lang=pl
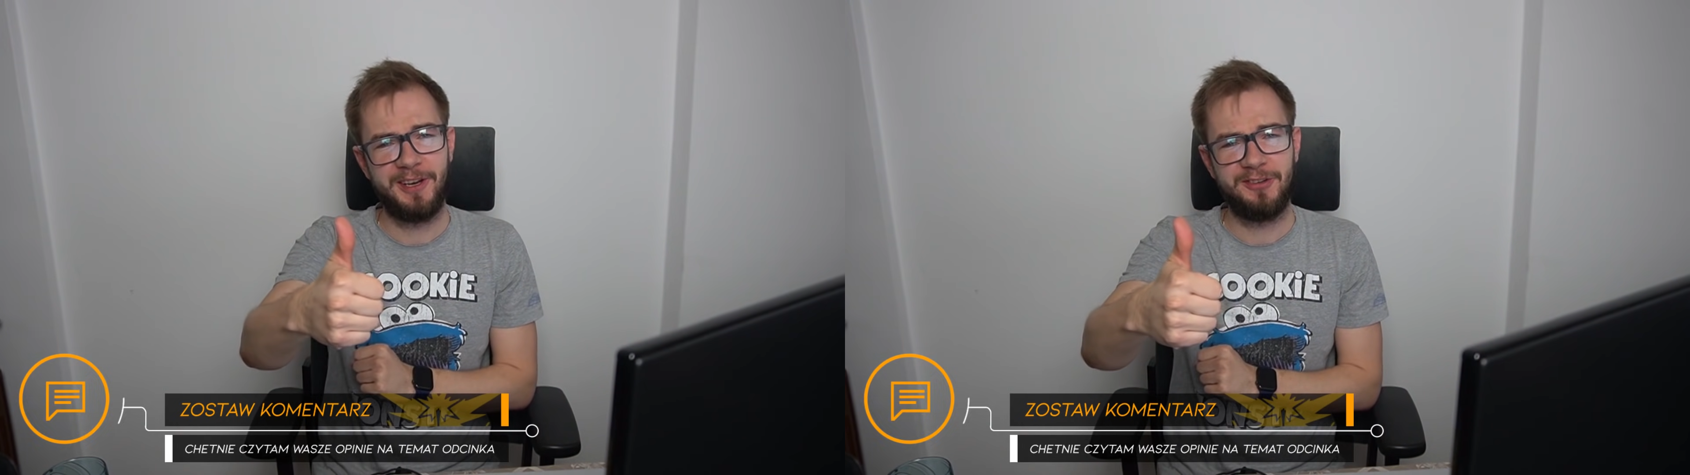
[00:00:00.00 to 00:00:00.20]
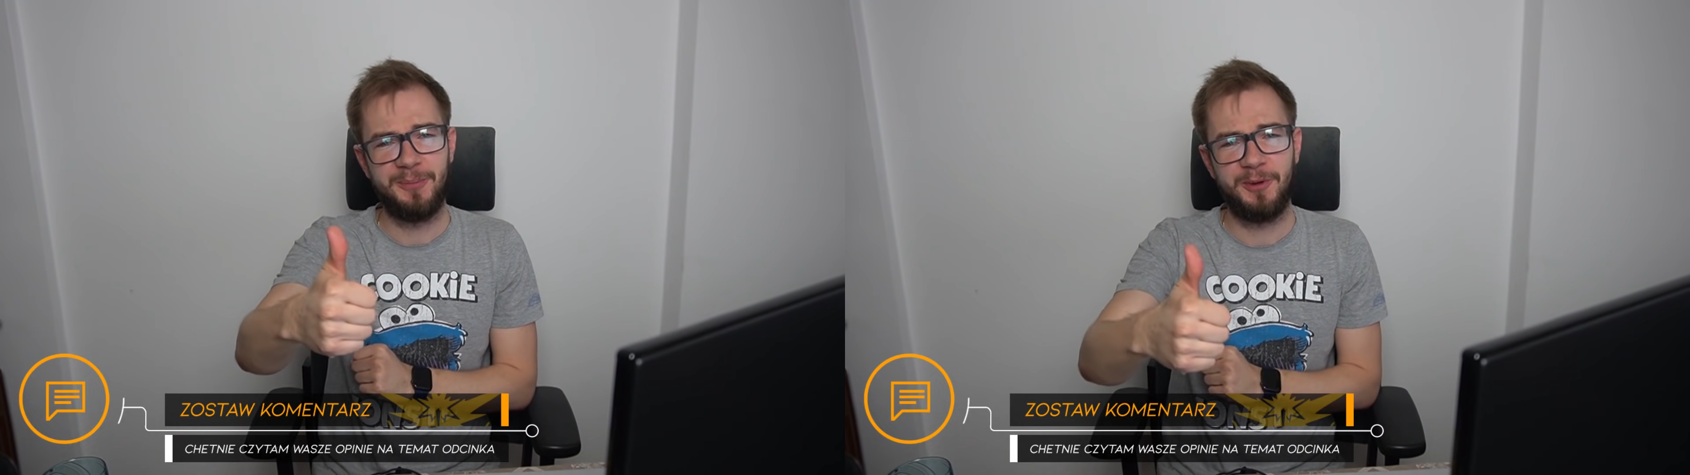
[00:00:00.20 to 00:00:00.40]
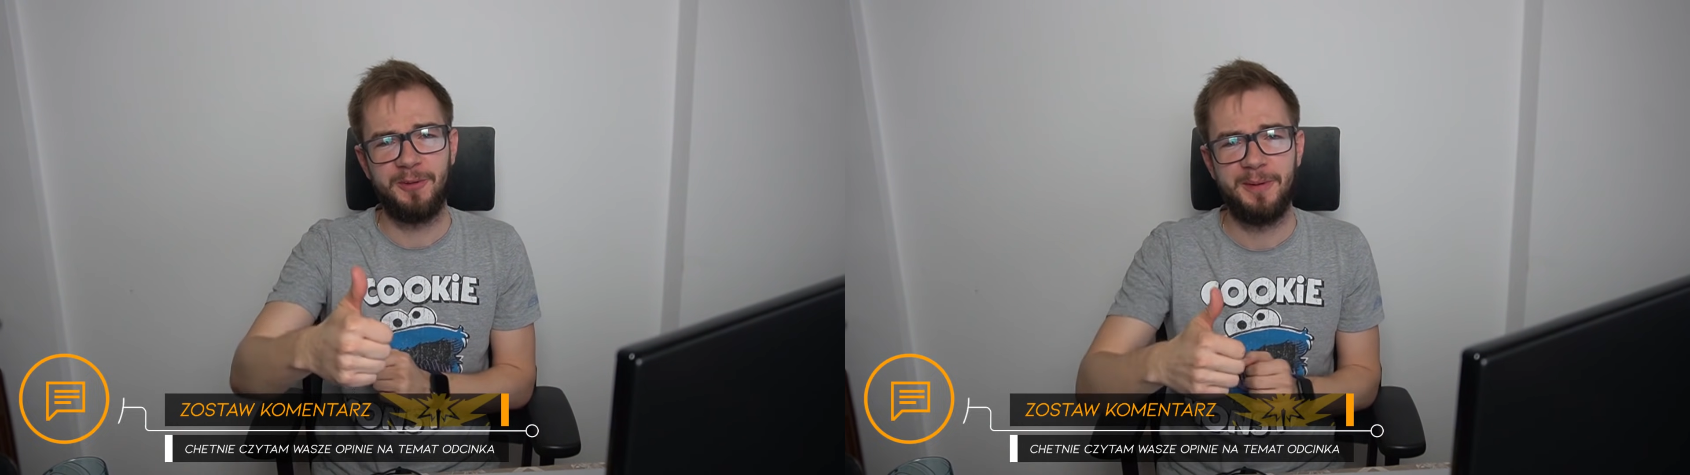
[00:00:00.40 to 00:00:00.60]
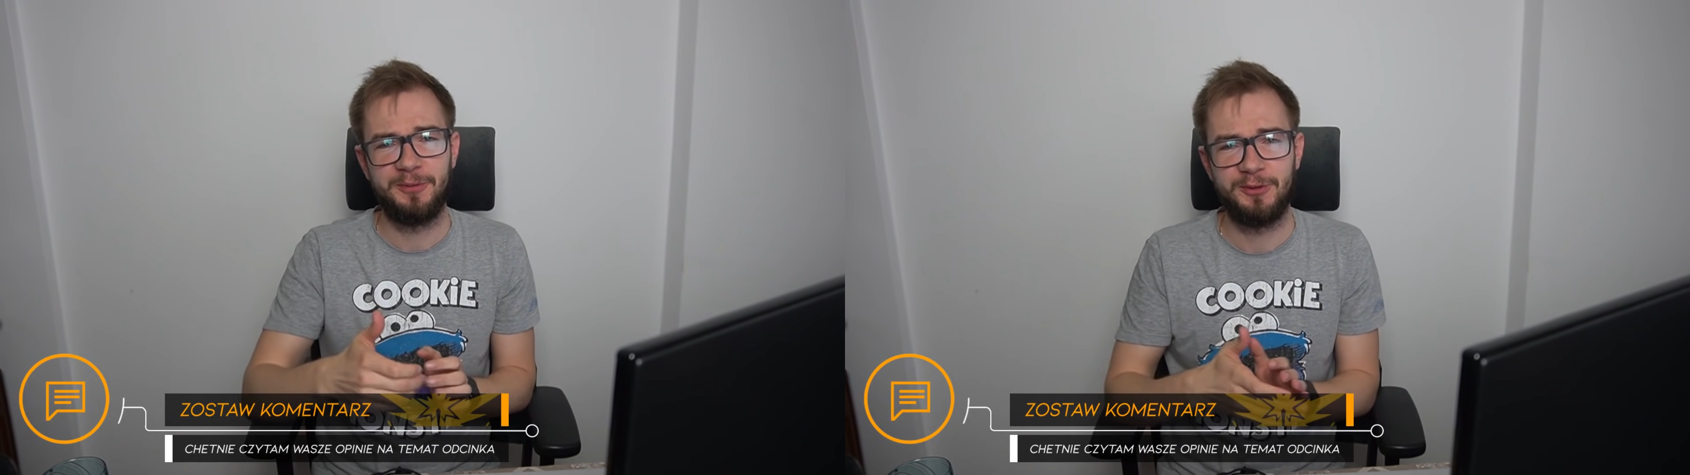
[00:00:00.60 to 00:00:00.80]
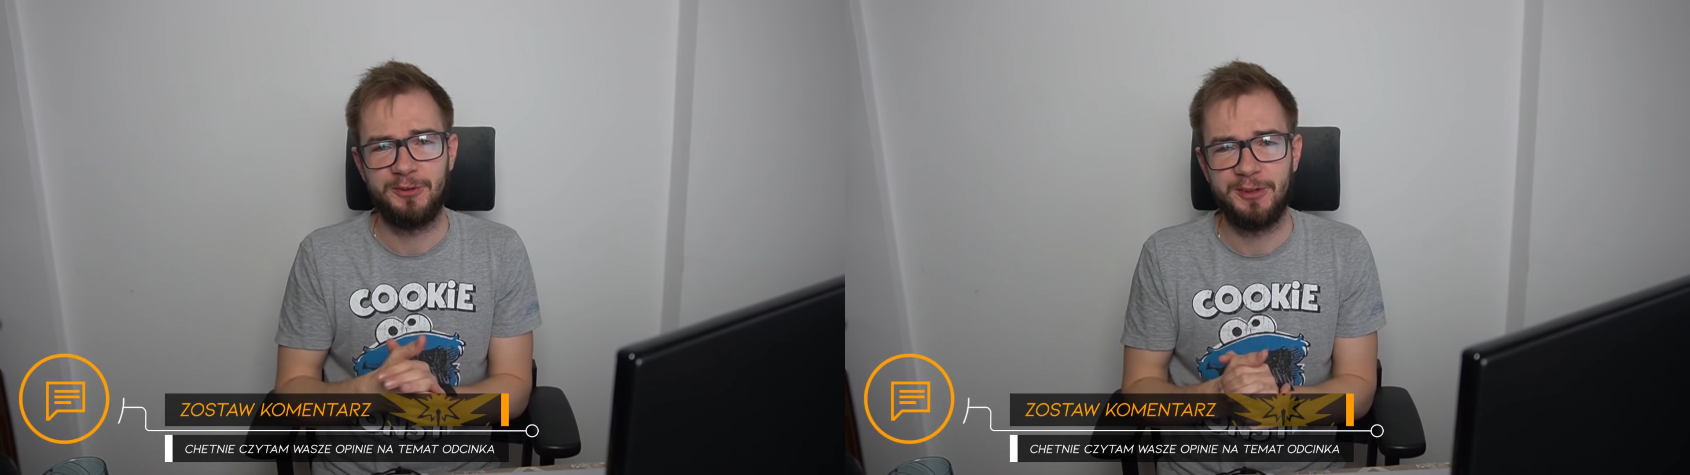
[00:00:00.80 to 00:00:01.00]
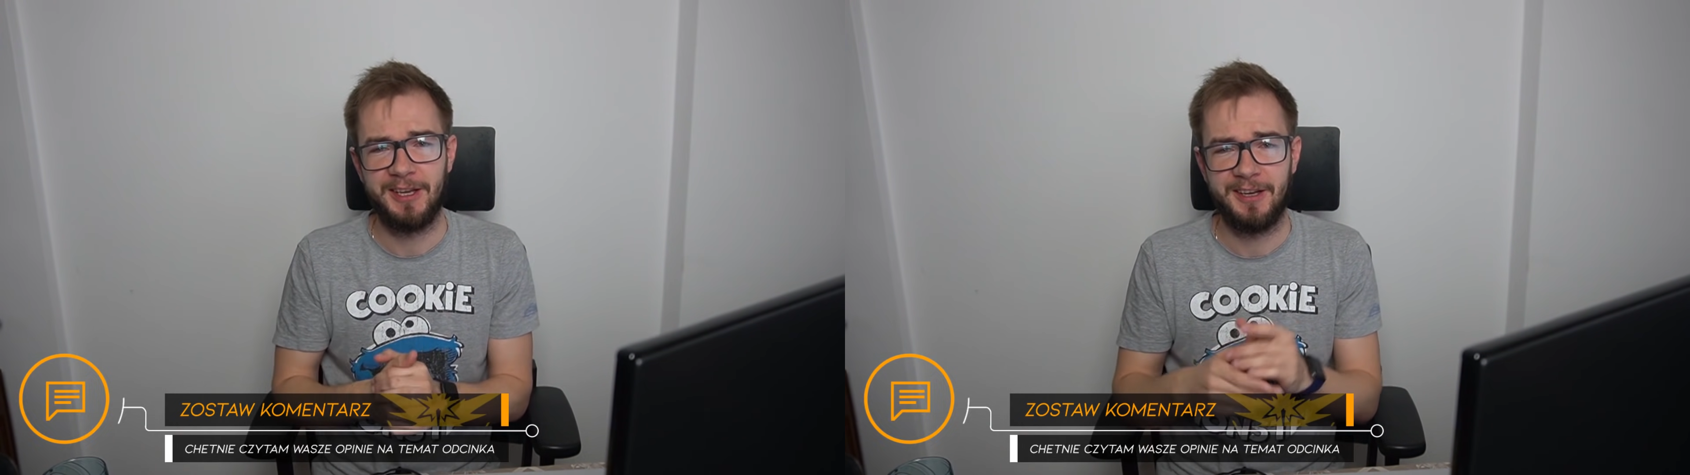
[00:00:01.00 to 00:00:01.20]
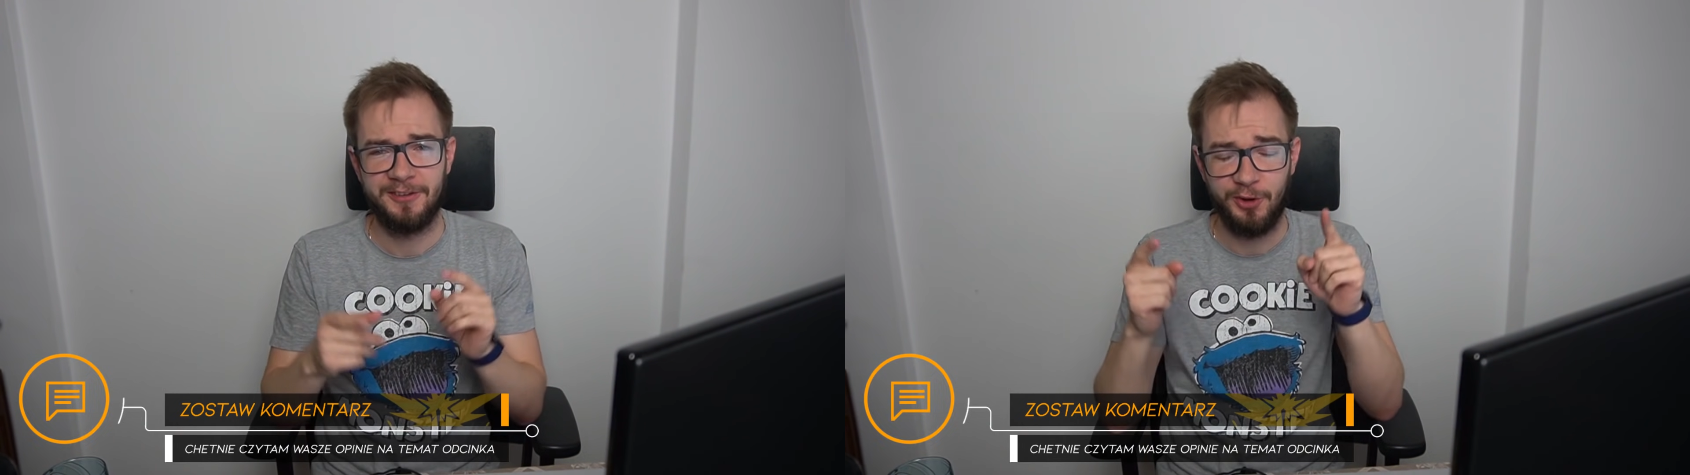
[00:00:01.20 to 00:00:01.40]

jeżeli podobał Wam się odcinek.